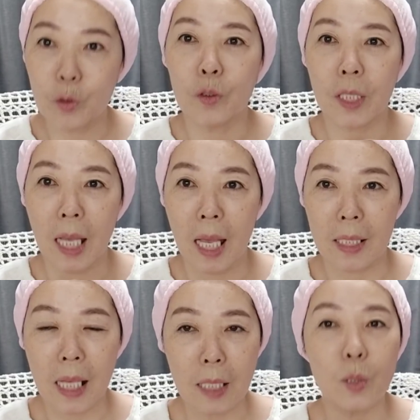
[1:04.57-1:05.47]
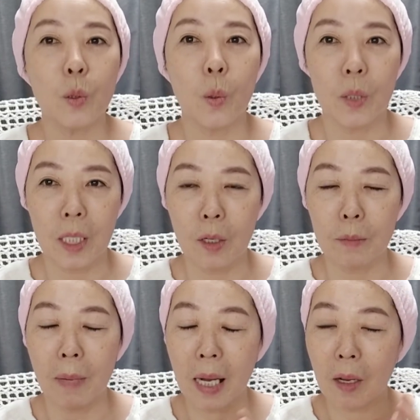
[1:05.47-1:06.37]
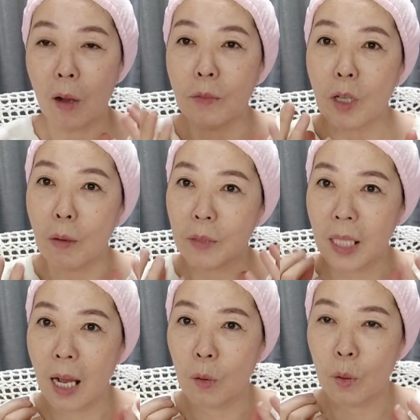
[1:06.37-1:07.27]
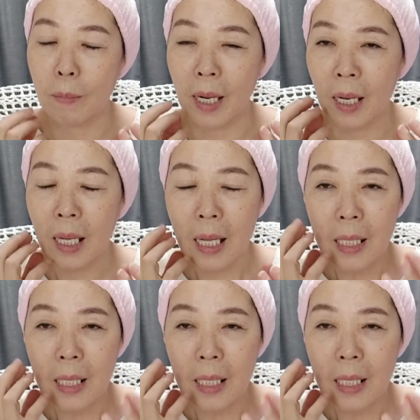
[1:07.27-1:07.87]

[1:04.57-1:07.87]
주근깨, 색소 이런 막 거뭇거뭇하고 막